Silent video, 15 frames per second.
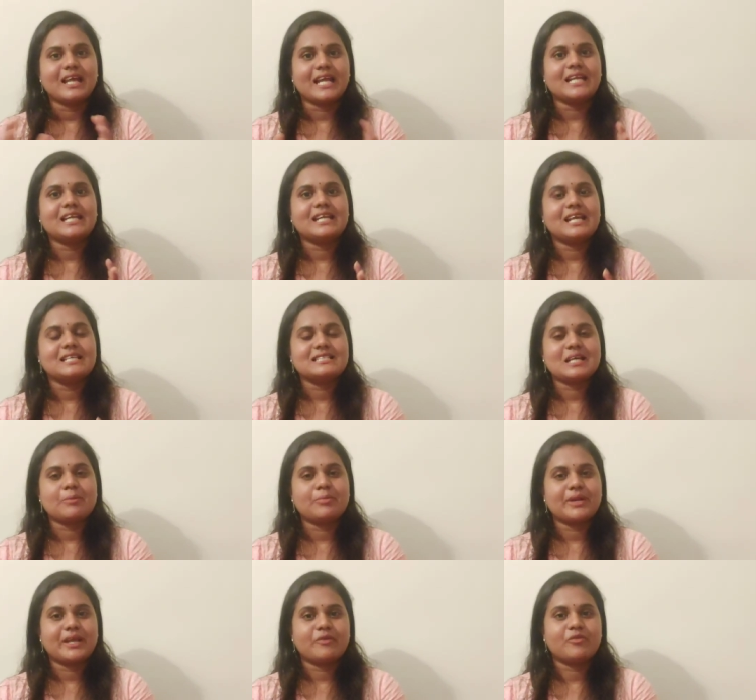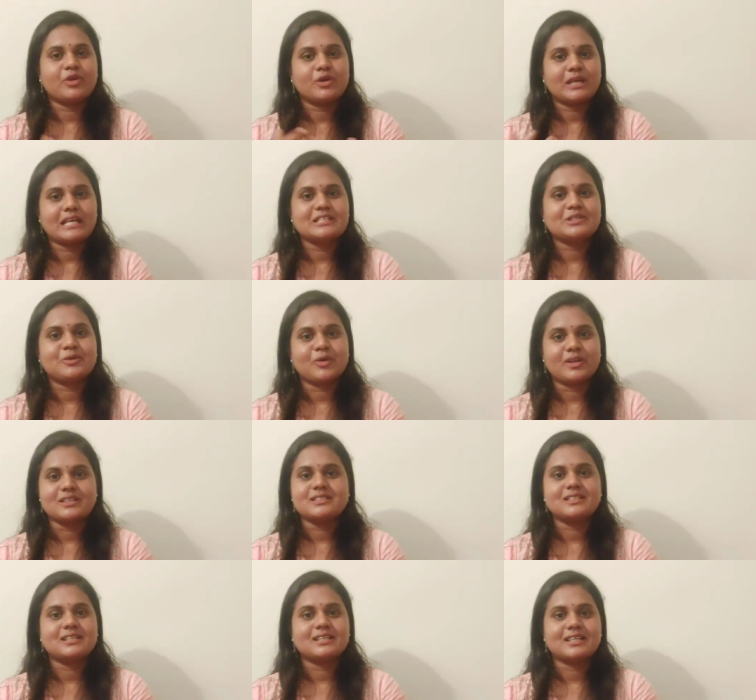நைன்டி டேஸ்க்கு அப்புறம் எவ்வளோ கேஜி
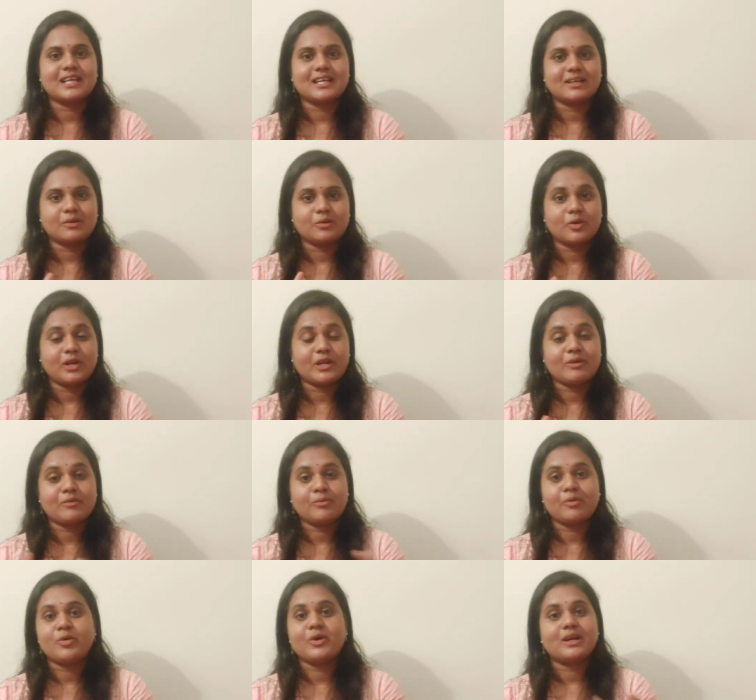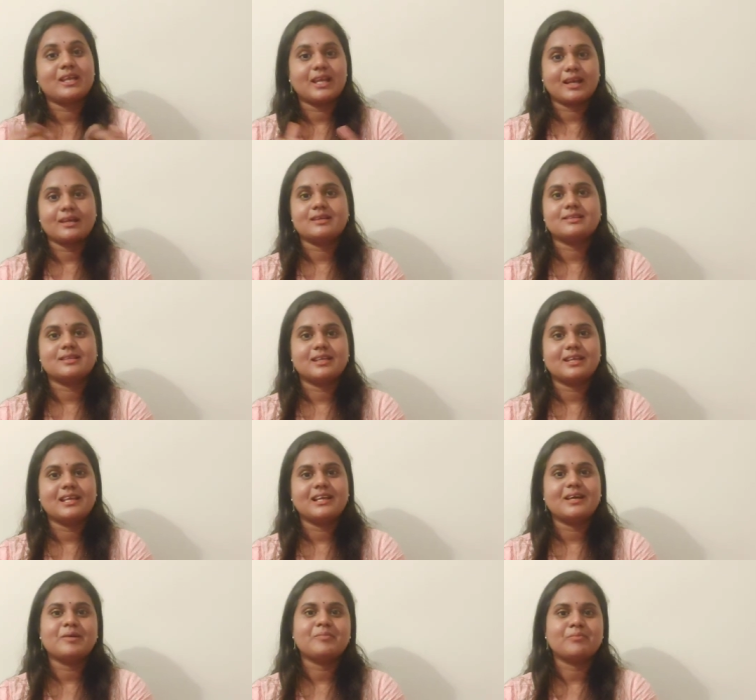குறைஞ்சிருக்குன்னு எனக்கு குறைய போகிறேன்னு எனக்கு
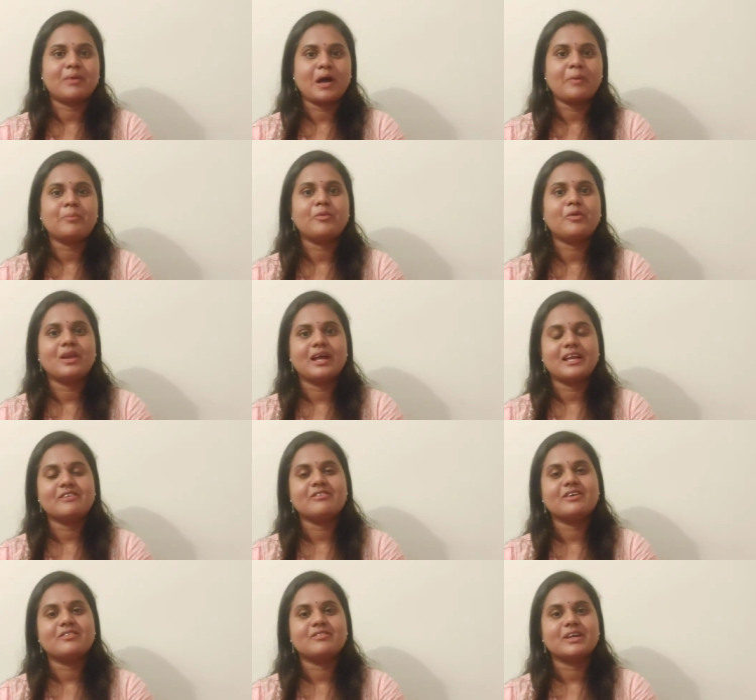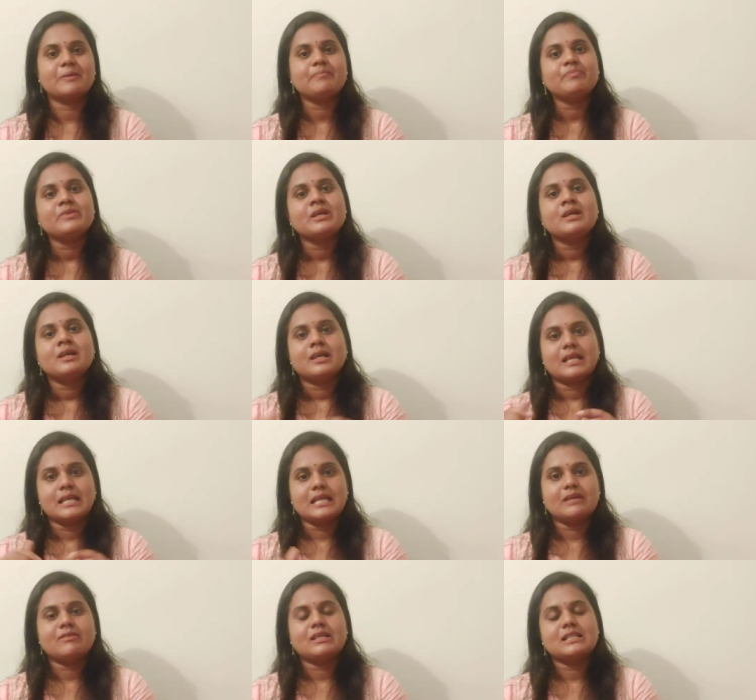தெரியல பார்ப்போம் லைவாகவே
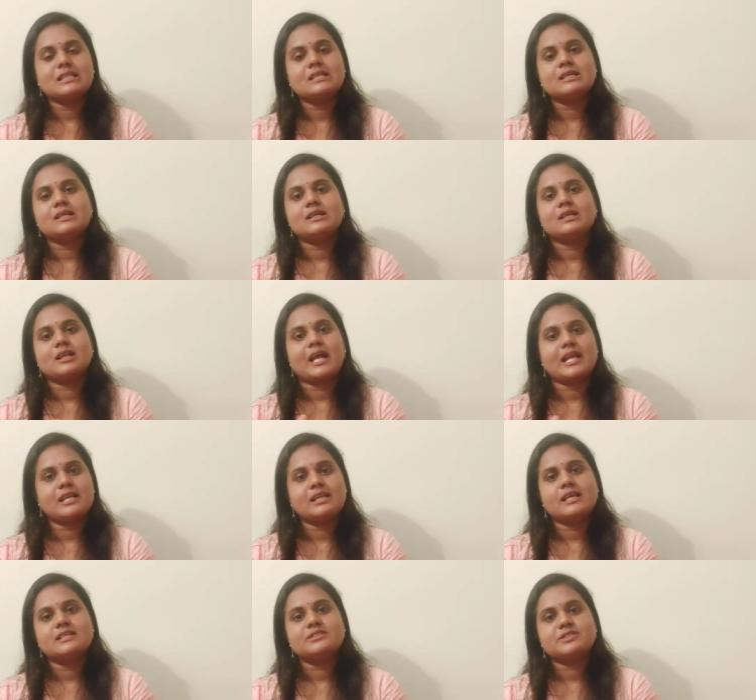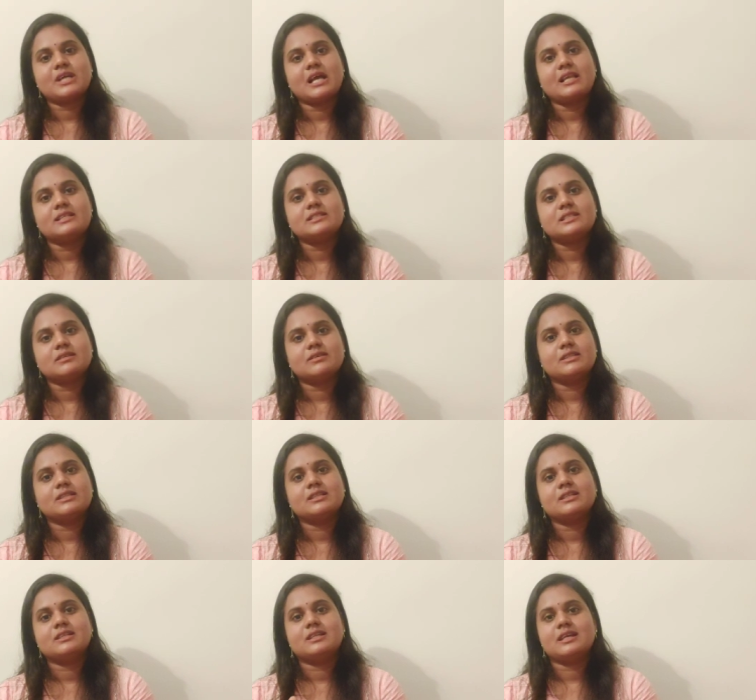இன்றைக்கி வந்து நைன்டி டேஸ் சேலஞ்சில்
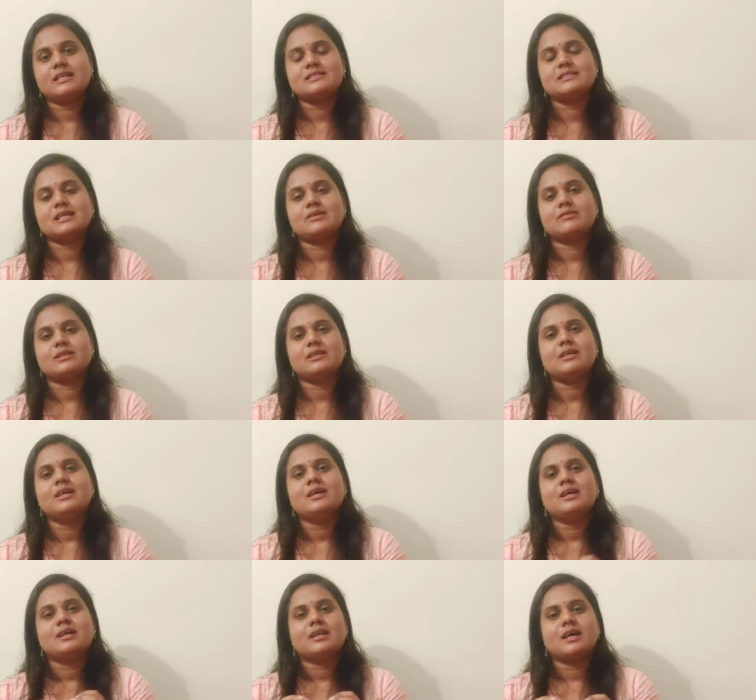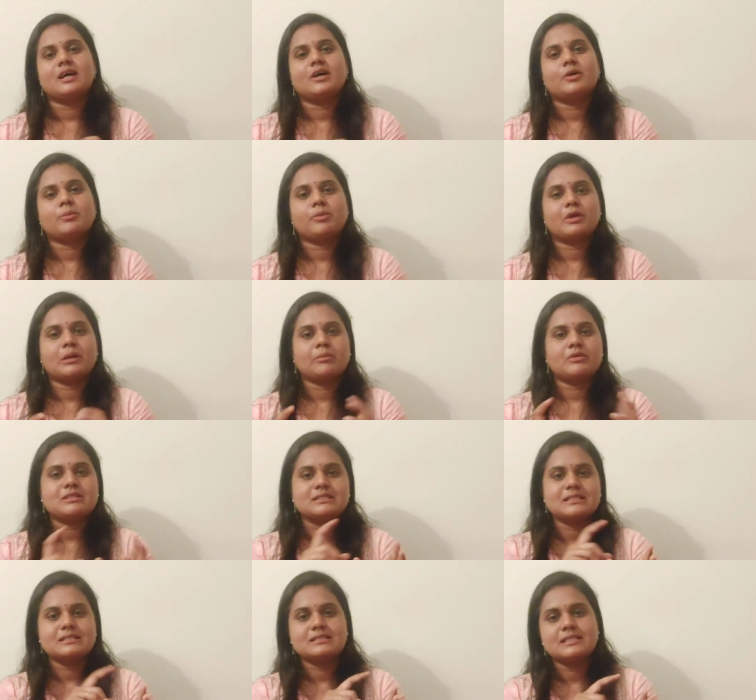வந்து டே செவன் நான் இப்போ நம்ம
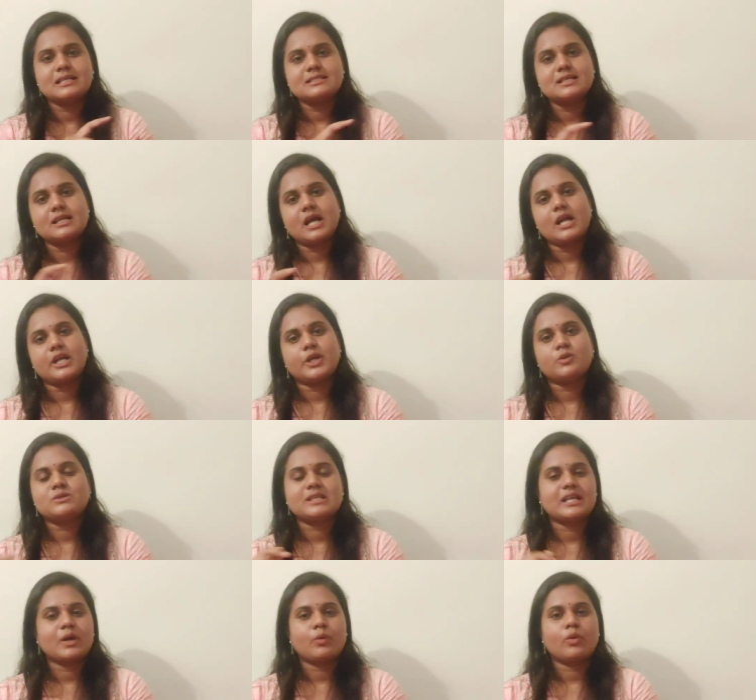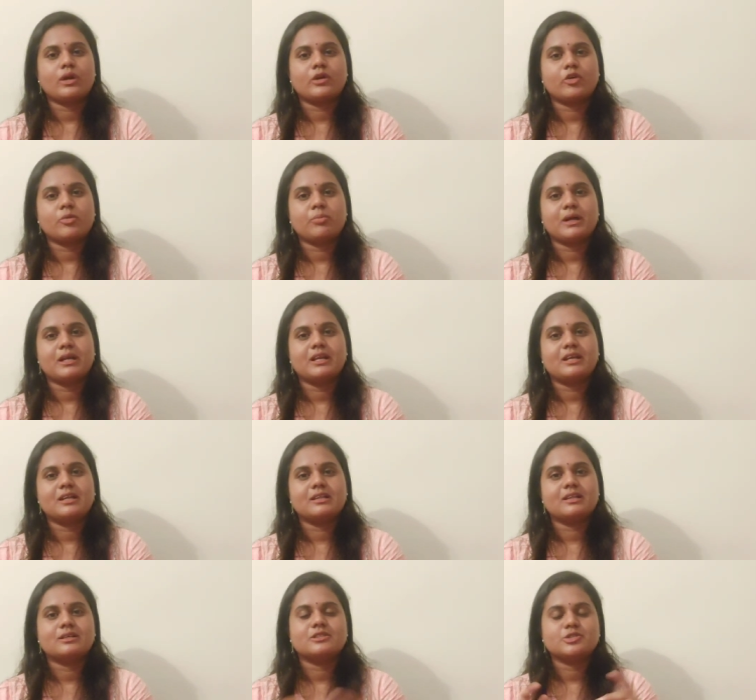சிக்ஸ் டேஸாக கண்டினியூஸாக நான் ஒர்க் அவுட் பண்ணிட்டு
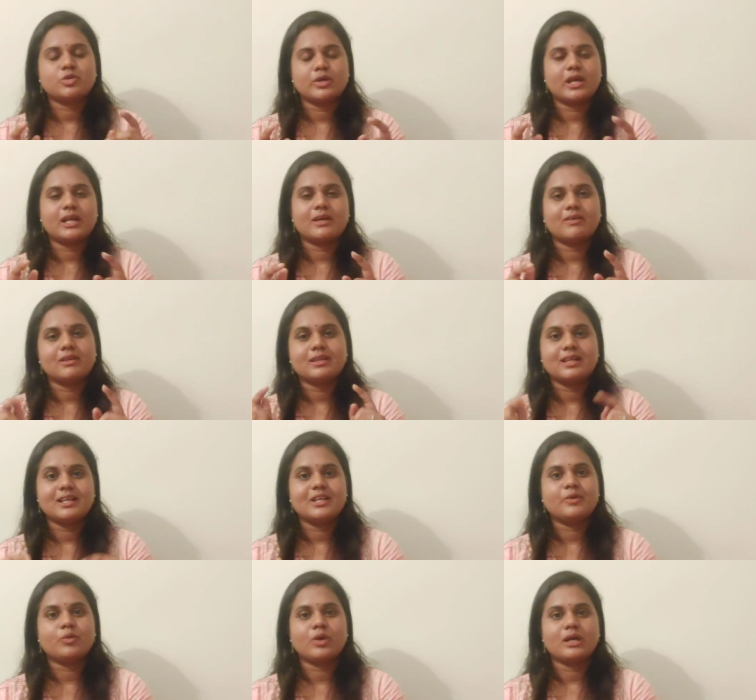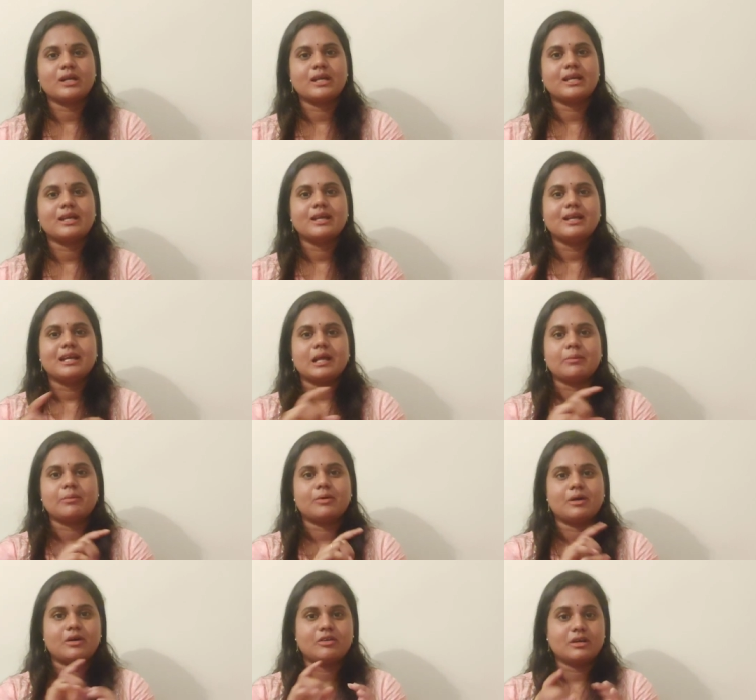இருந்தேன் ஸோ எனக்கு வந்து இன்றைக்கி ஒன் டே நான்
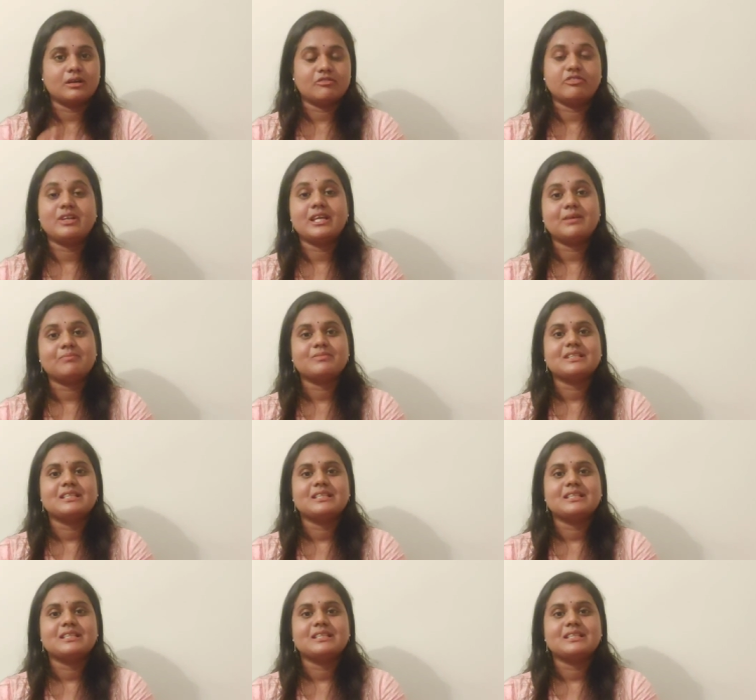ஃப்ரீ